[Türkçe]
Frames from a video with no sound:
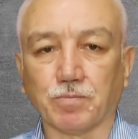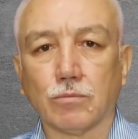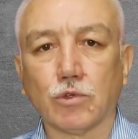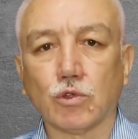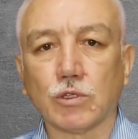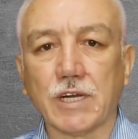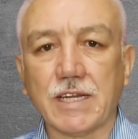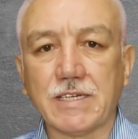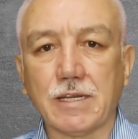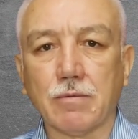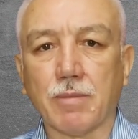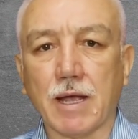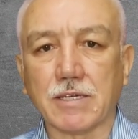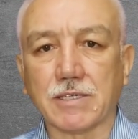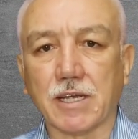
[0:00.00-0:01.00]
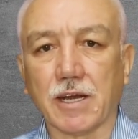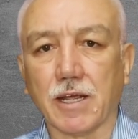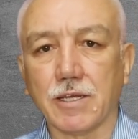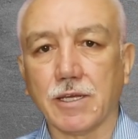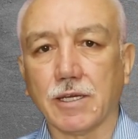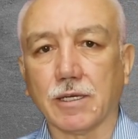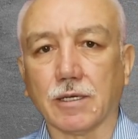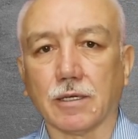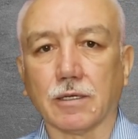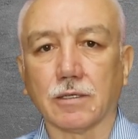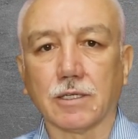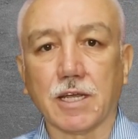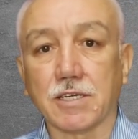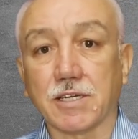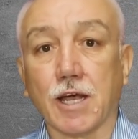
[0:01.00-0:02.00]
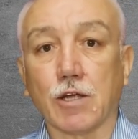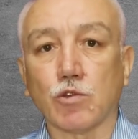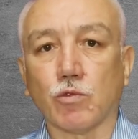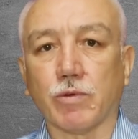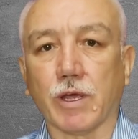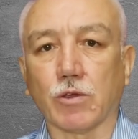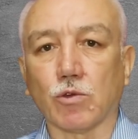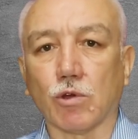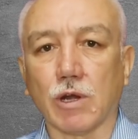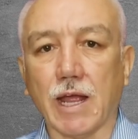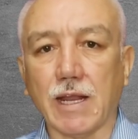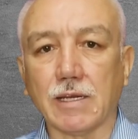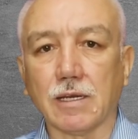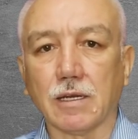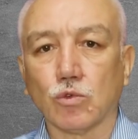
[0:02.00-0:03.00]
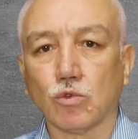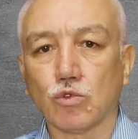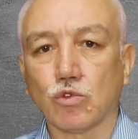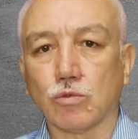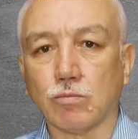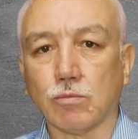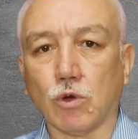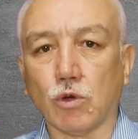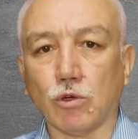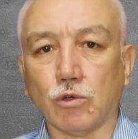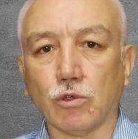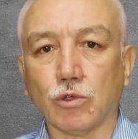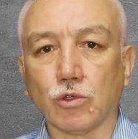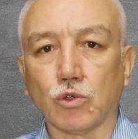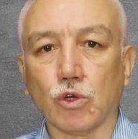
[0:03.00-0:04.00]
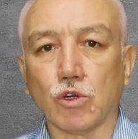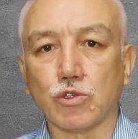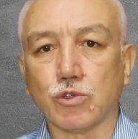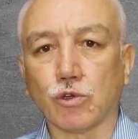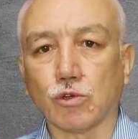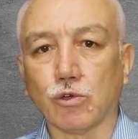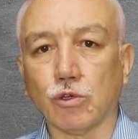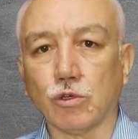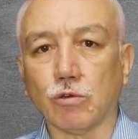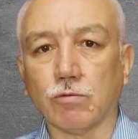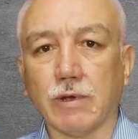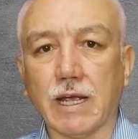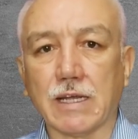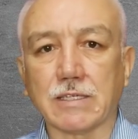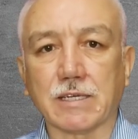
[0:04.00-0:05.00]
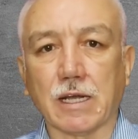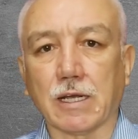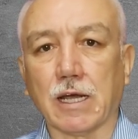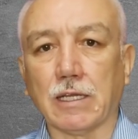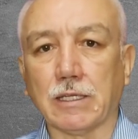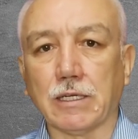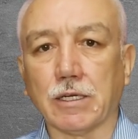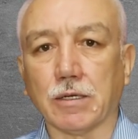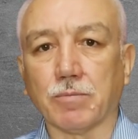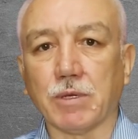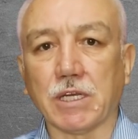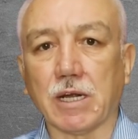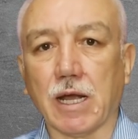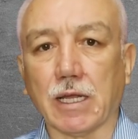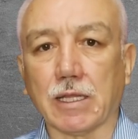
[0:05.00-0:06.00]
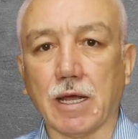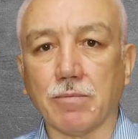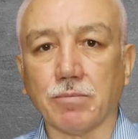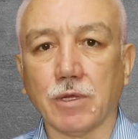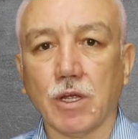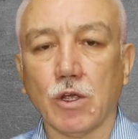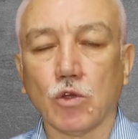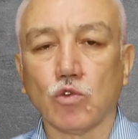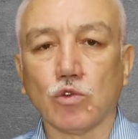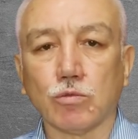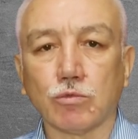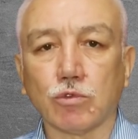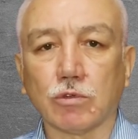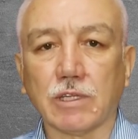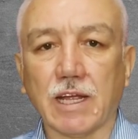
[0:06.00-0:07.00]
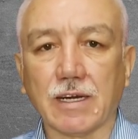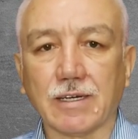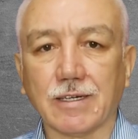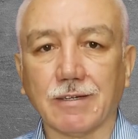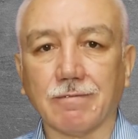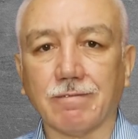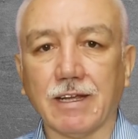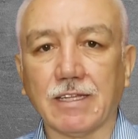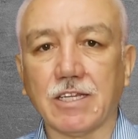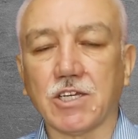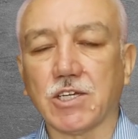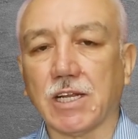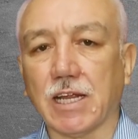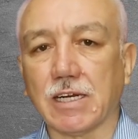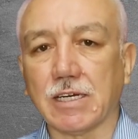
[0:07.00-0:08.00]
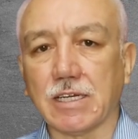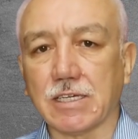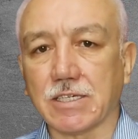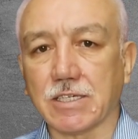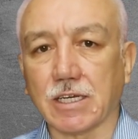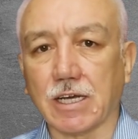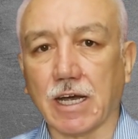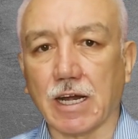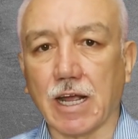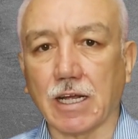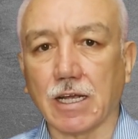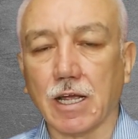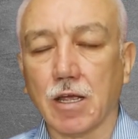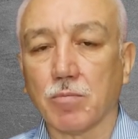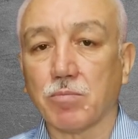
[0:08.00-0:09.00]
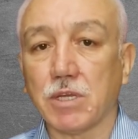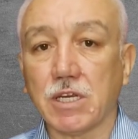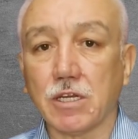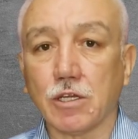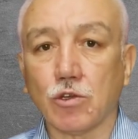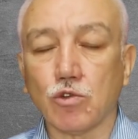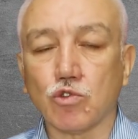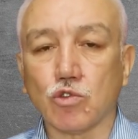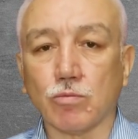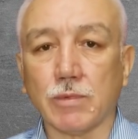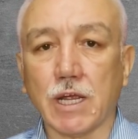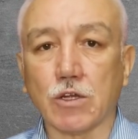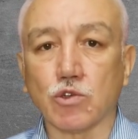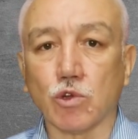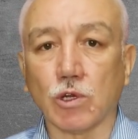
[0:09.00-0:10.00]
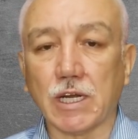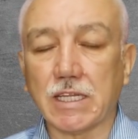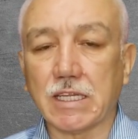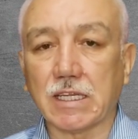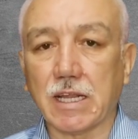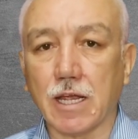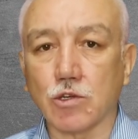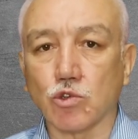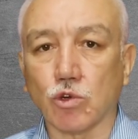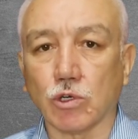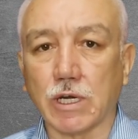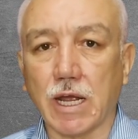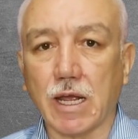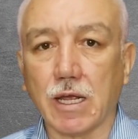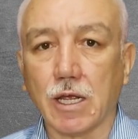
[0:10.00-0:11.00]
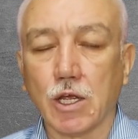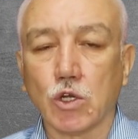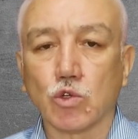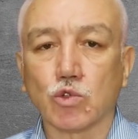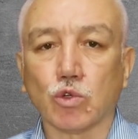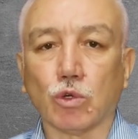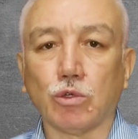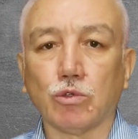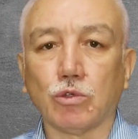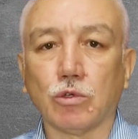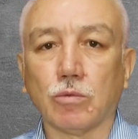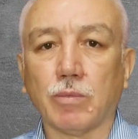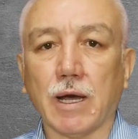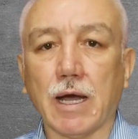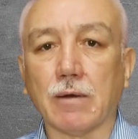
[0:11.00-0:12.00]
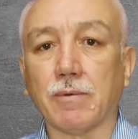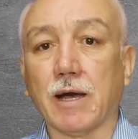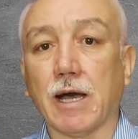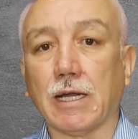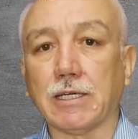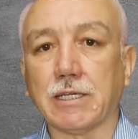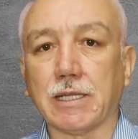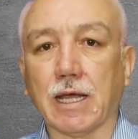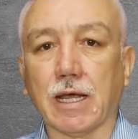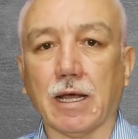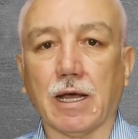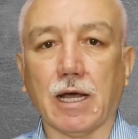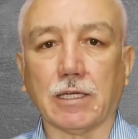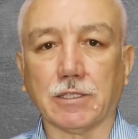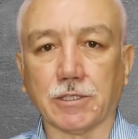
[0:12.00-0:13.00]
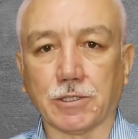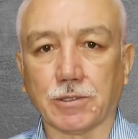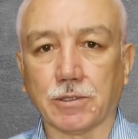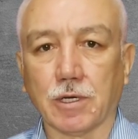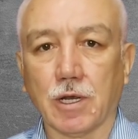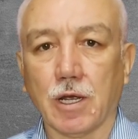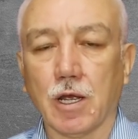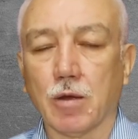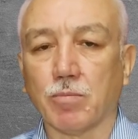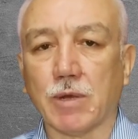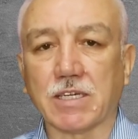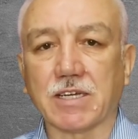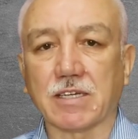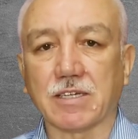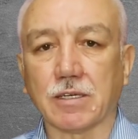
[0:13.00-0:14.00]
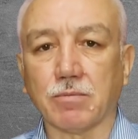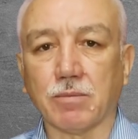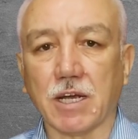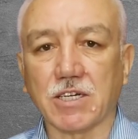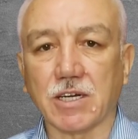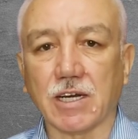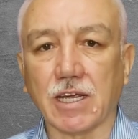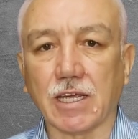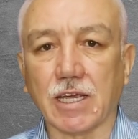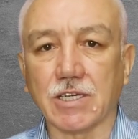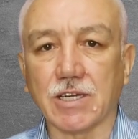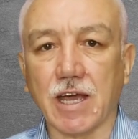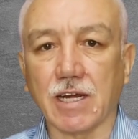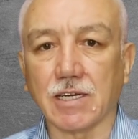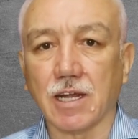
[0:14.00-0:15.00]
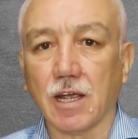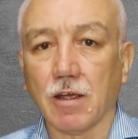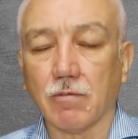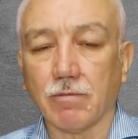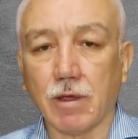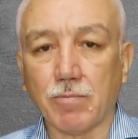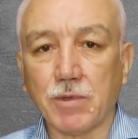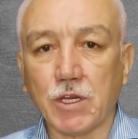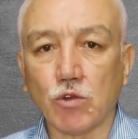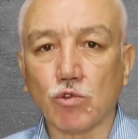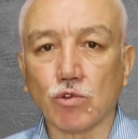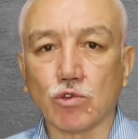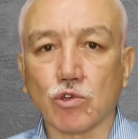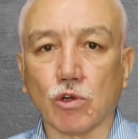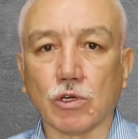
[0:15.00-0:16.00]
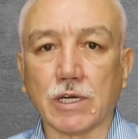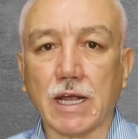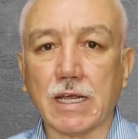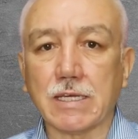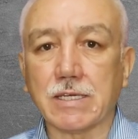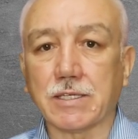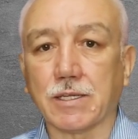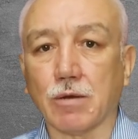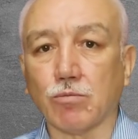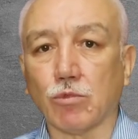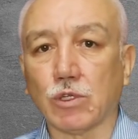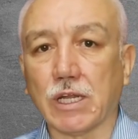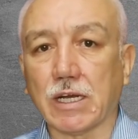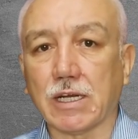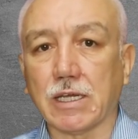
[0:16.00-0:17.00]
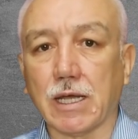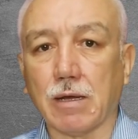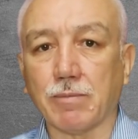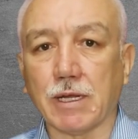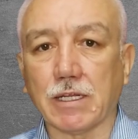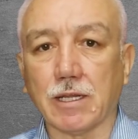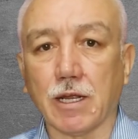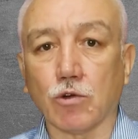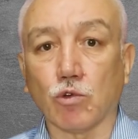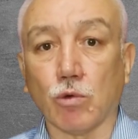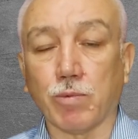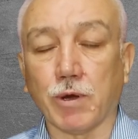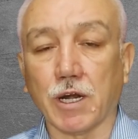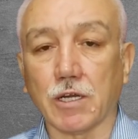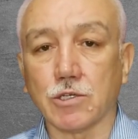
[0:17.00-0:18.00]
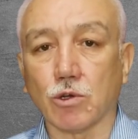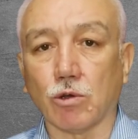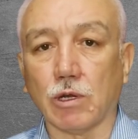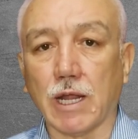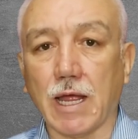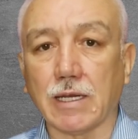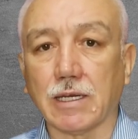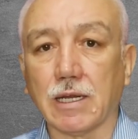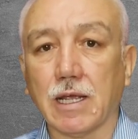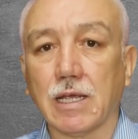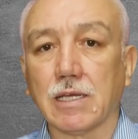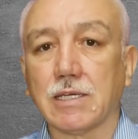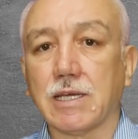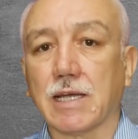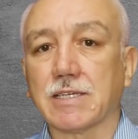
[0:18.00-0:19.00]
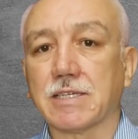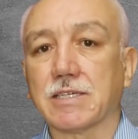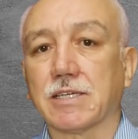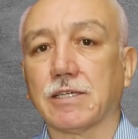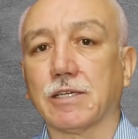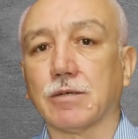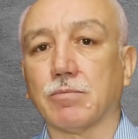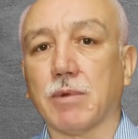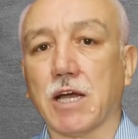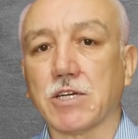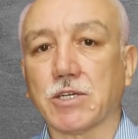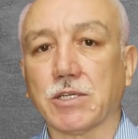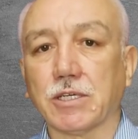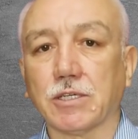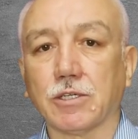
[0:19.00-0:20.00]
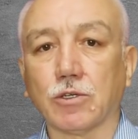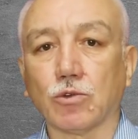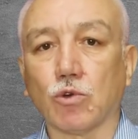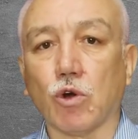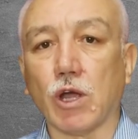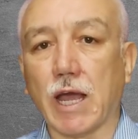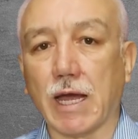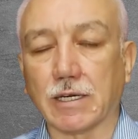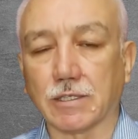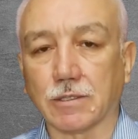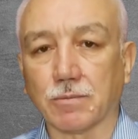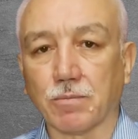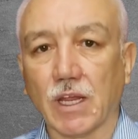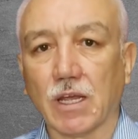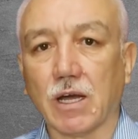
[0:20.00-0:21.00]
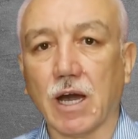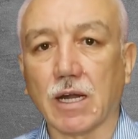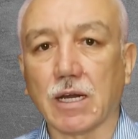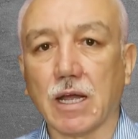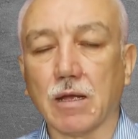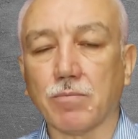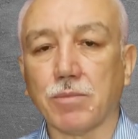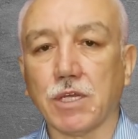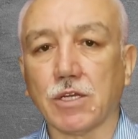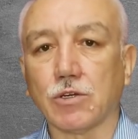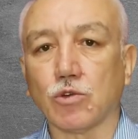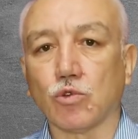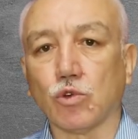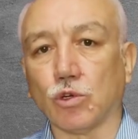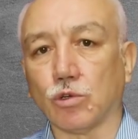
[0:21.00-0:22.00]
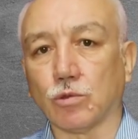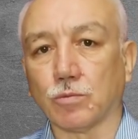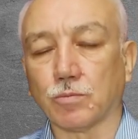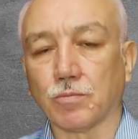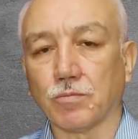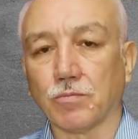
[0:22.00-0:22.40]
Bu rezil manzarayı tesadüfen gören uzun boylu, gözlüklü ve sakallı bir adam yumruklarını ve dişlerini sıkarak bir iki cümle söyledikten sonra soluğu Baba Ali'de alır masasının başına geçer ve bir gün sonra İstanbul'da kıyametler koparacak olan yazısının başlığını koyar. Kara bir gün.